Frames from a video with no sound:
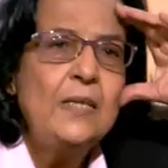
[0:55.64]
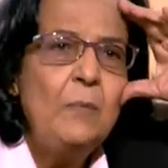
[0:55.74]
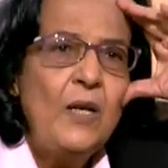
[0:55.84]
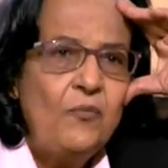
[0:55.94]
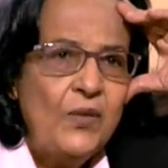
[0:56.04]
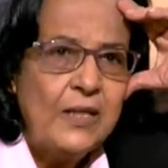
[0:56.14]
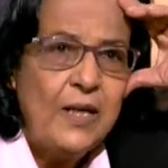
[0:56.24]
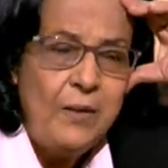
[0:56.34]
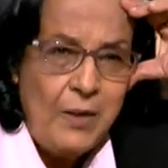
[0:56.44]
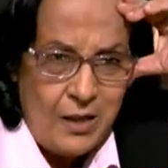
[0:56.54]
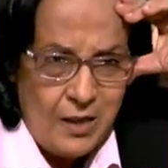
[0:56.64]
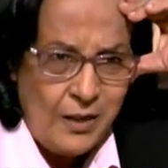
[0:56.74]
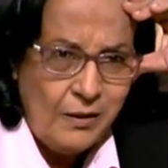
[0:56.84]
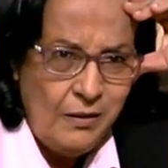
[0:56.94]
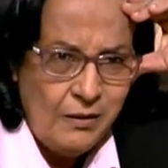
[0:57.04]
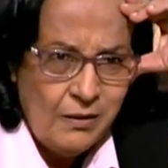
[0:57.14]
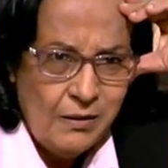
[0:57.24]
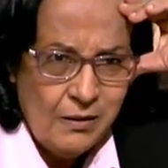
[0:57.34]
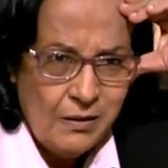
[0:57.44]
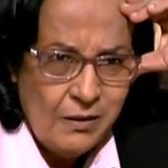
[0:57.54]
الملفات كان عمل اخلاقي
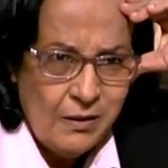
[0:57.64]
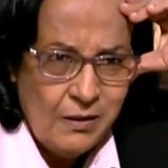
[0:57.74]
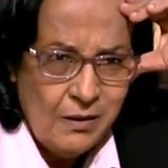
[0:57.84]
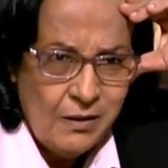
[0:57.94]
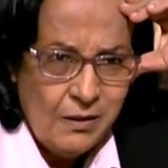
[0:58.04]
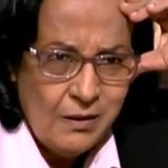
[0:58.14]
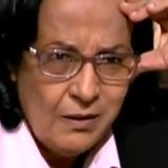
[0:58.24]
لا